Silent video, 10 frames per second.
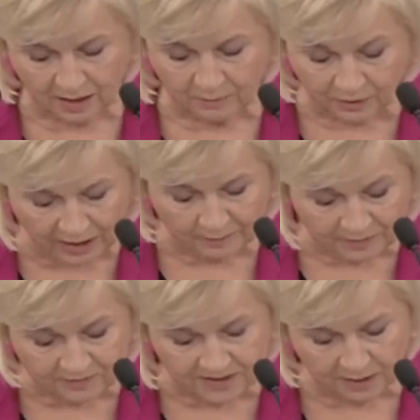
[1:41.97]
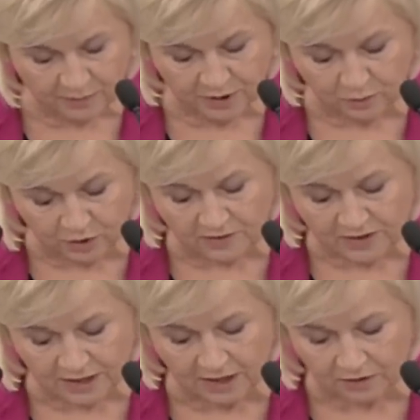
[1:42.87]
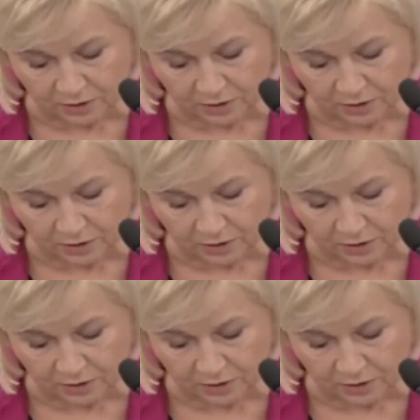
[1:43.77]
bo nabywca przyjmujący jego